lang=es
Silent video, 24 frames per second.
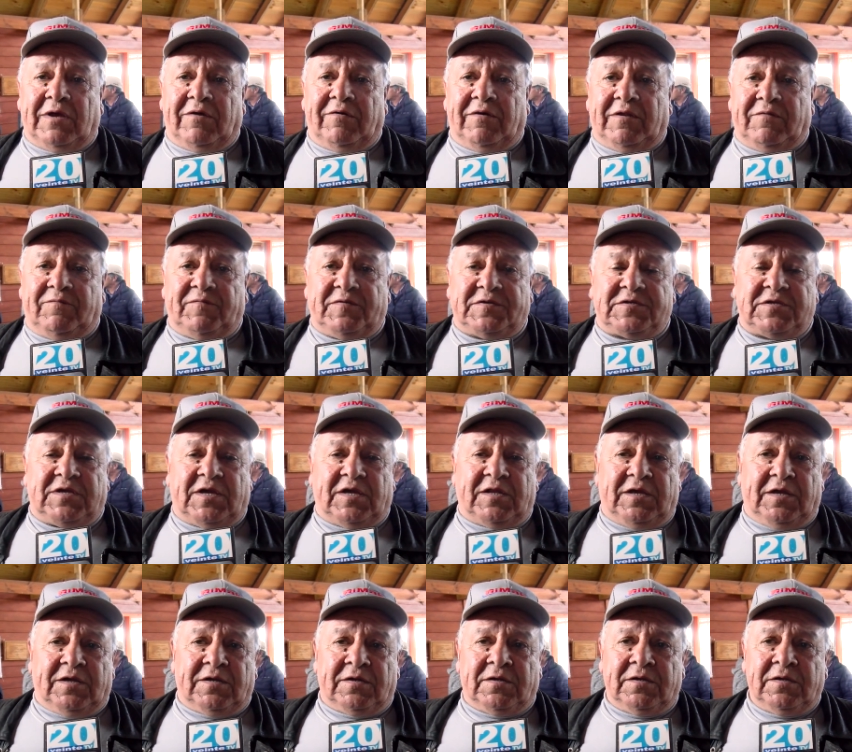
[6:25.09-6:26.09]

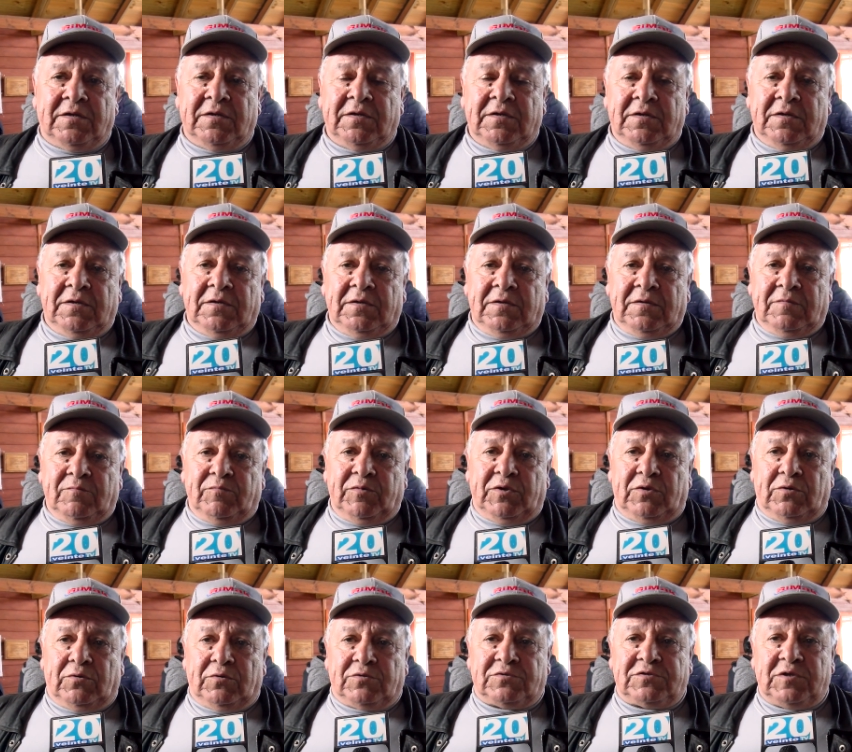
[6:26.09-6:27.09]
beneficiaria
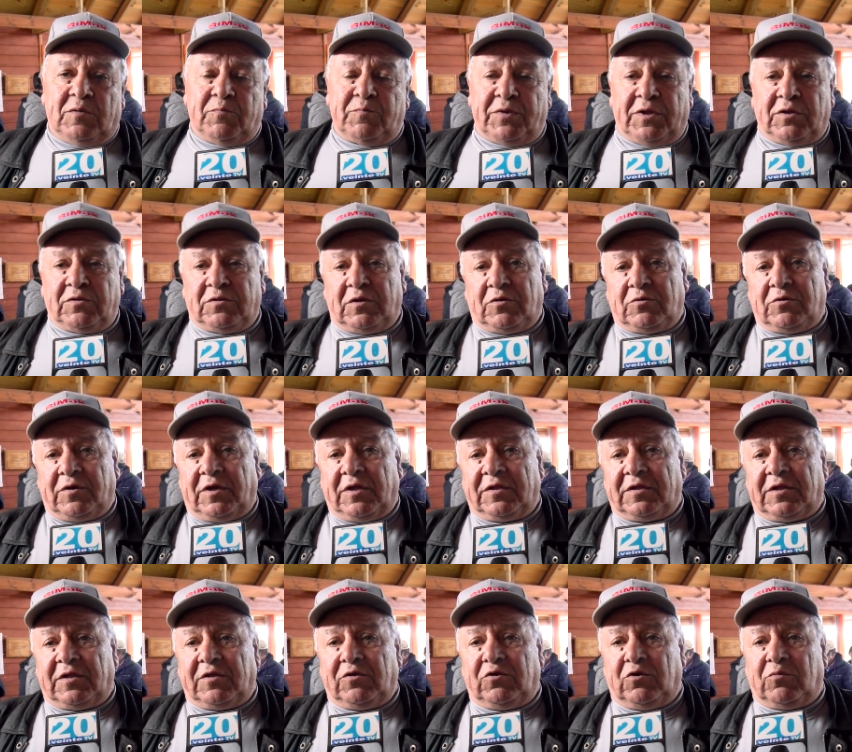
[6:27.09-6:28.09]
pero siempre tengo que
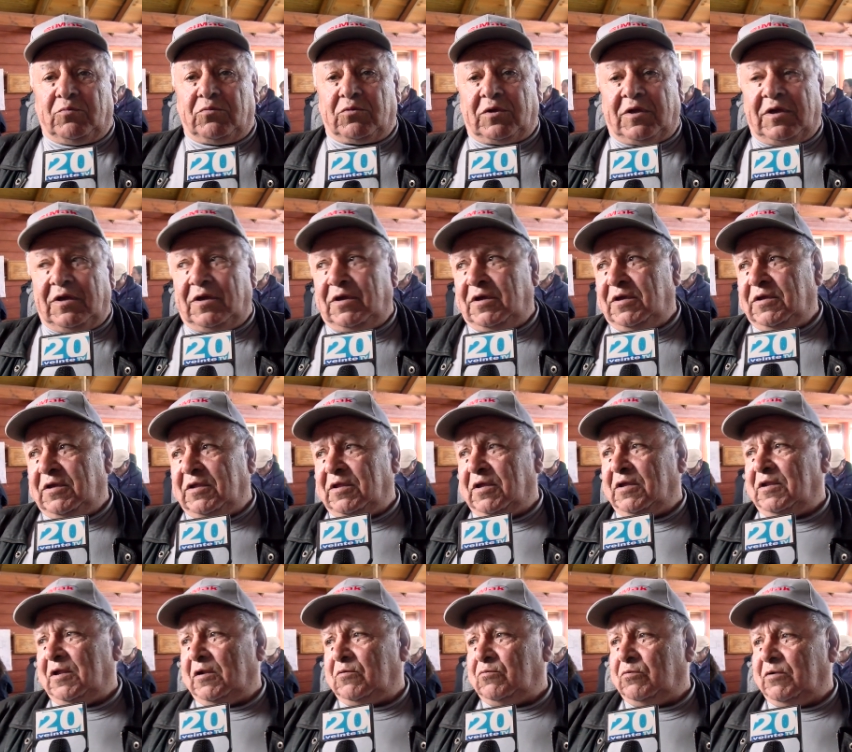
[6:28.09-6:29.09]
andar yo porque ella
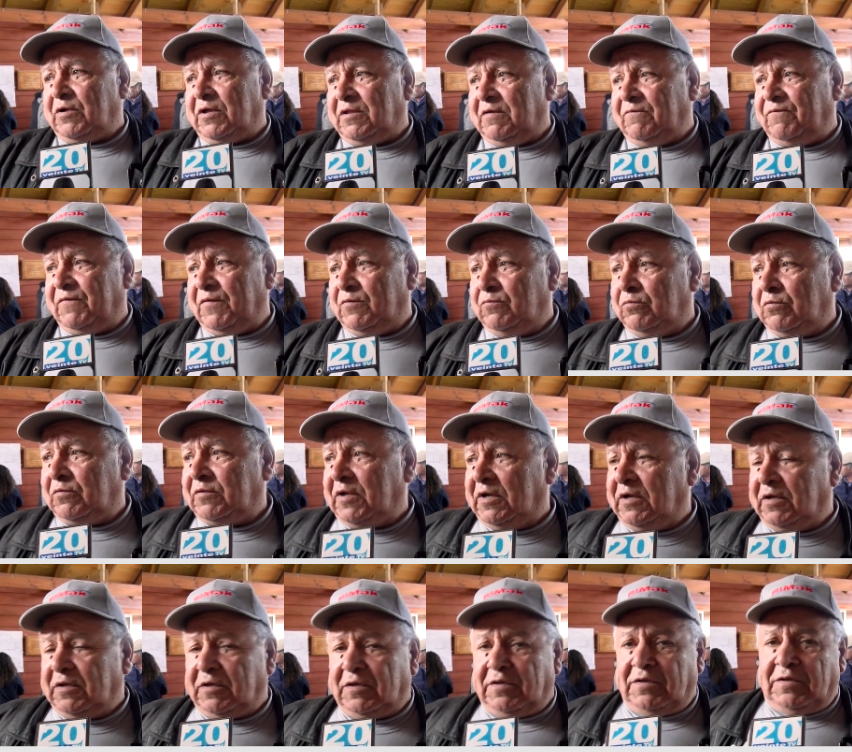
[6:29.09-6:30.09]
tiene algunas
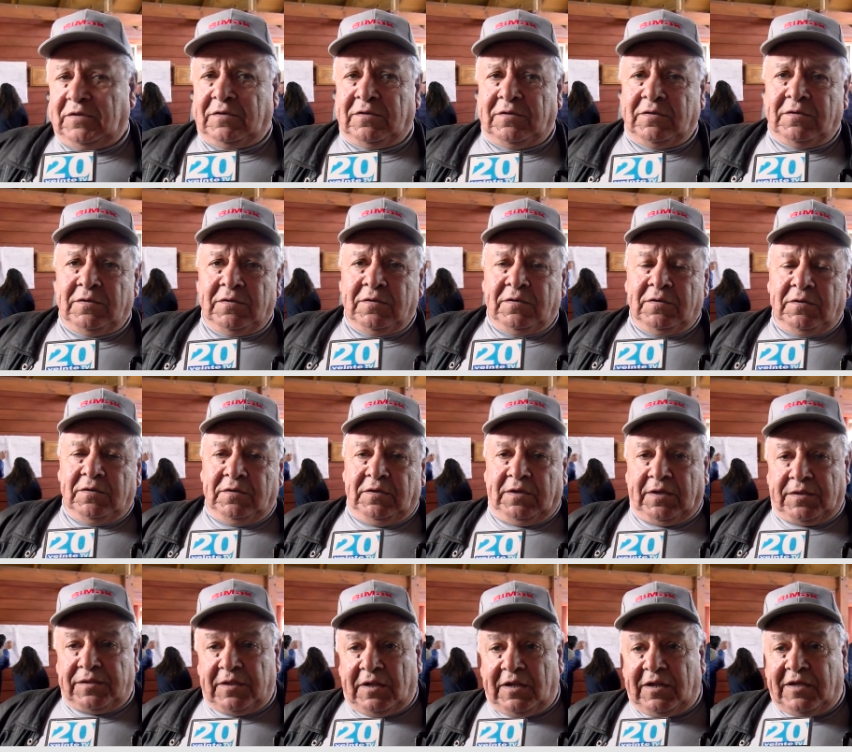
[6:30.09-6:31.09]
dificultades y,
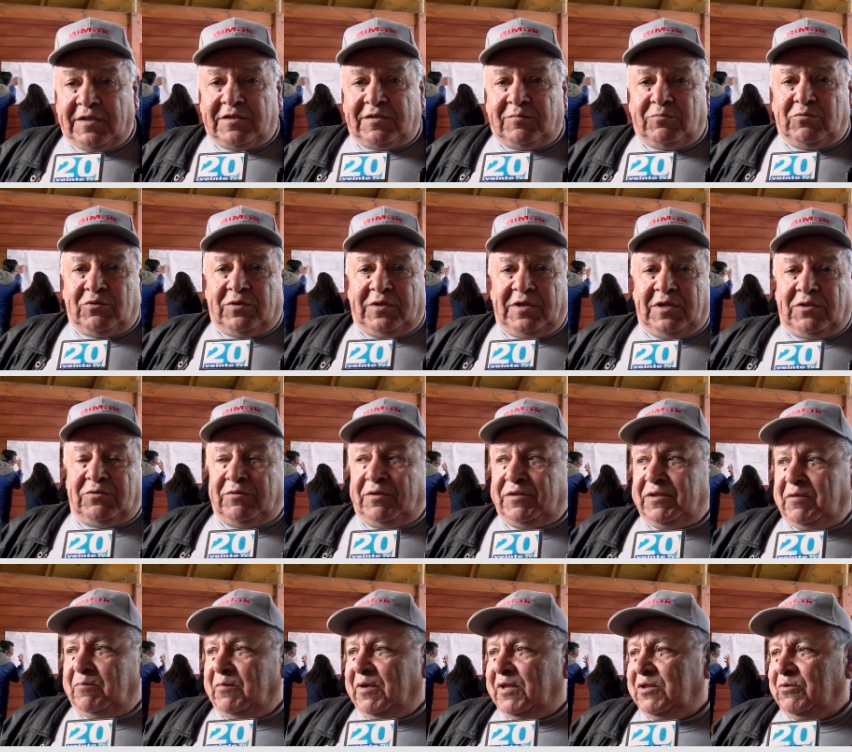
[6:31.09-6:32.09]
excelente porque esto
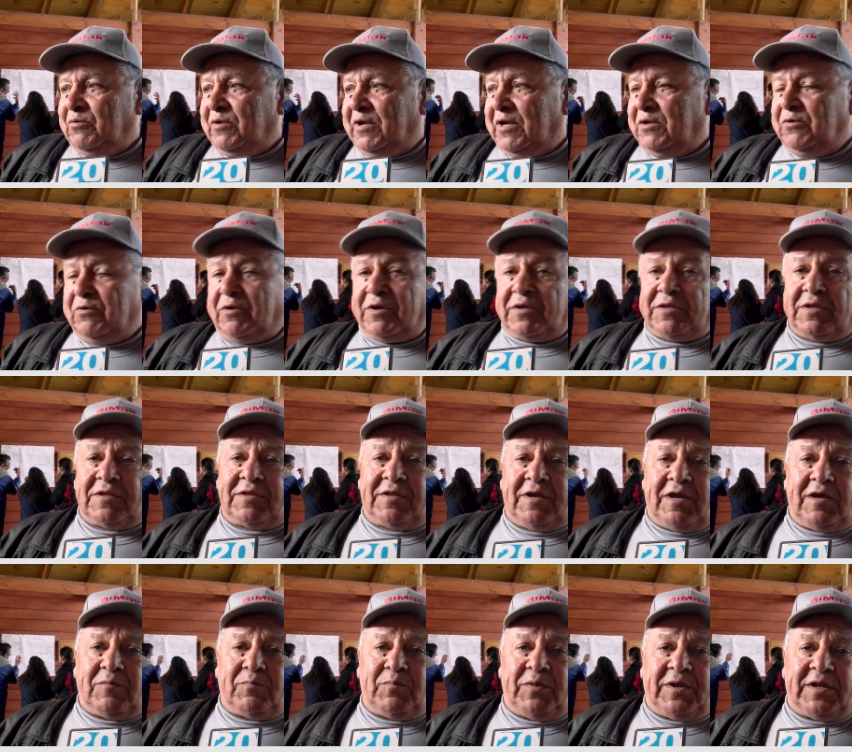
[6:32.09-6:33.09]
hace más de un año que se
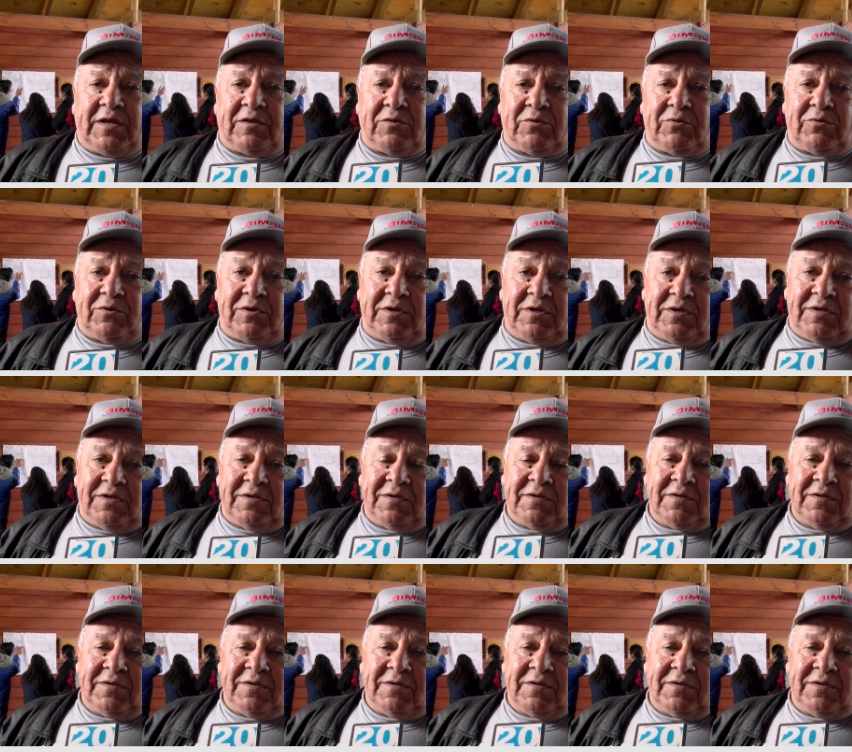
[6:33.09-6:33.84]
está esperando y,